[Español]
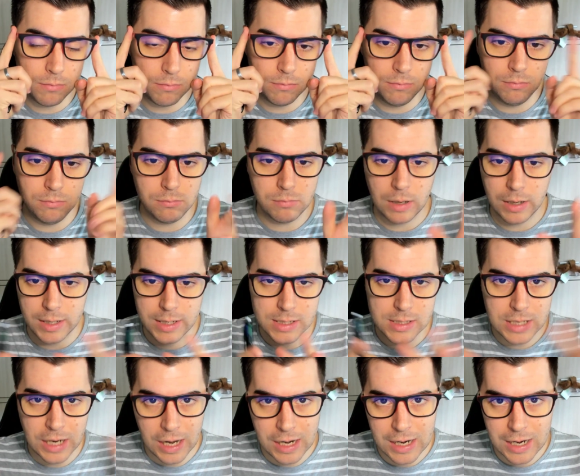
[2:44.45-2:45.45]
Mm, aquí
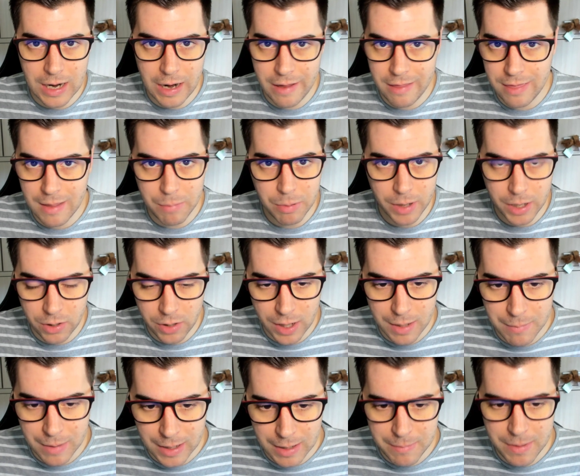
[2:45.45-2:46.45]
se generaliza porque no queda
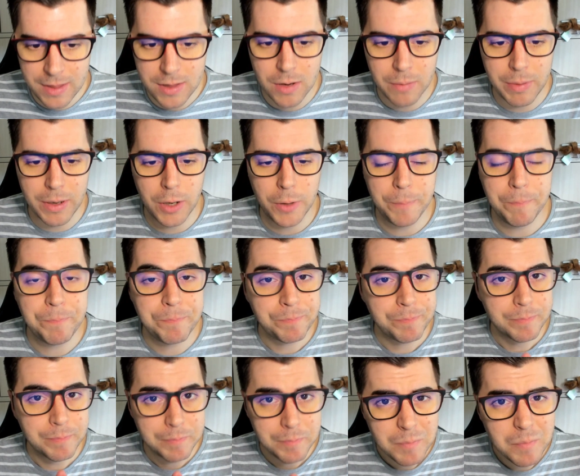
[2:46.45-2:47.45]
más remedio, pero
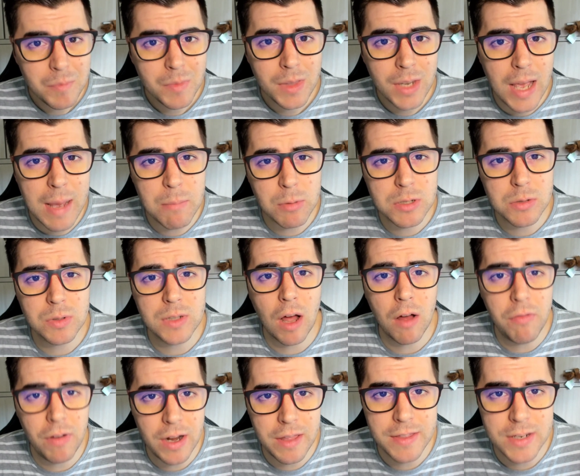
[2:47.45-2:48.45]
hemos votado
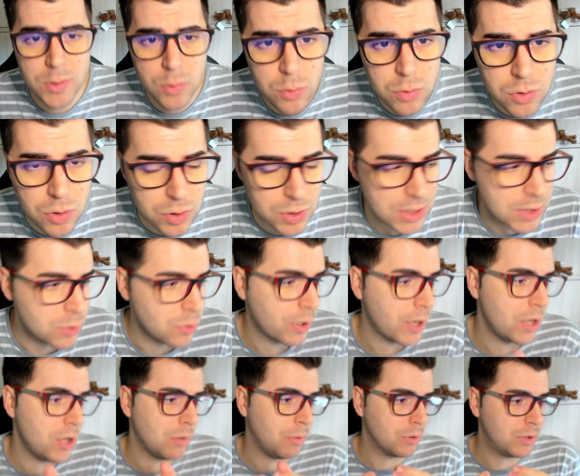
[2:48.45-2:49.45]
Felices Sustos, que es lo
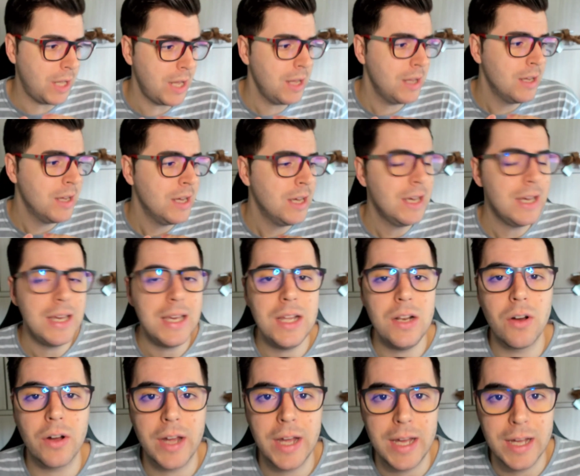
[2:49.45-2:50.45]
que yo voté y
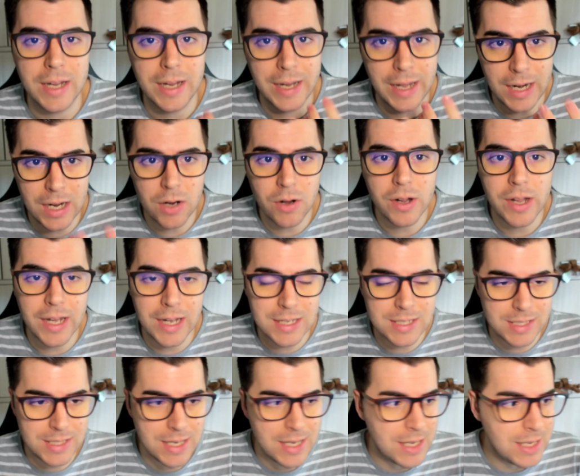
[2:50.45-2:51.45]
lo que creo que
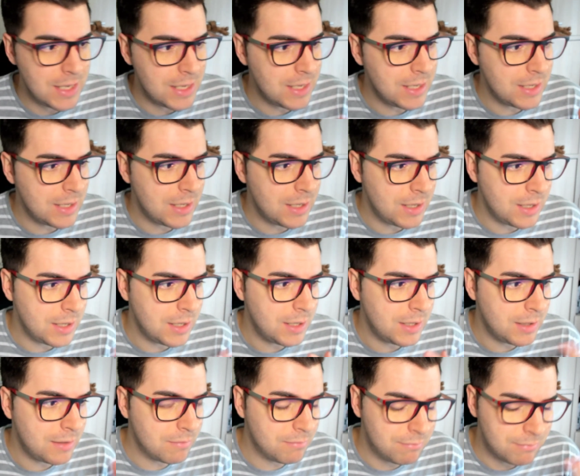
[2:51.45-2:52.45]

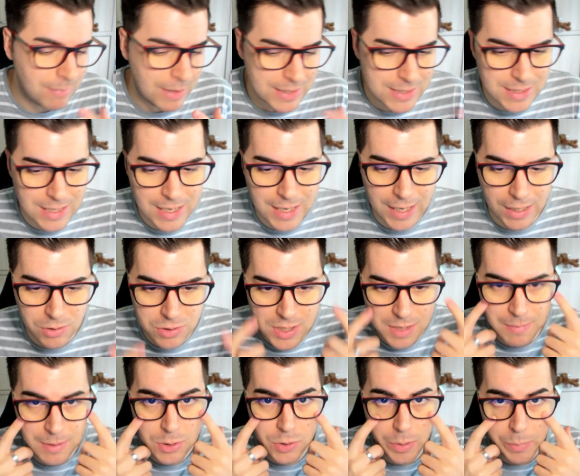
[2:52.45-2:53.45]
así más cercano este
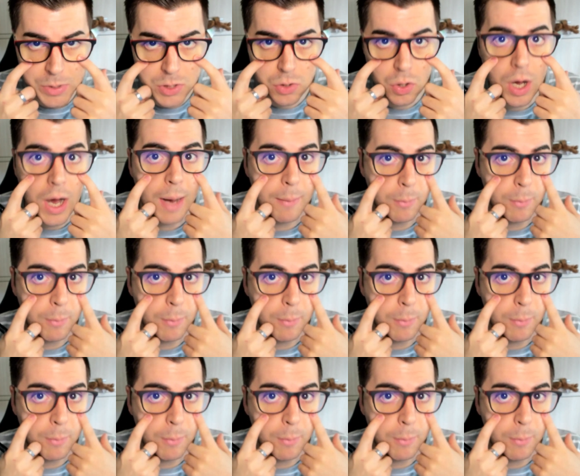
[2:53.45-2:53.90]
tema yo he visto ha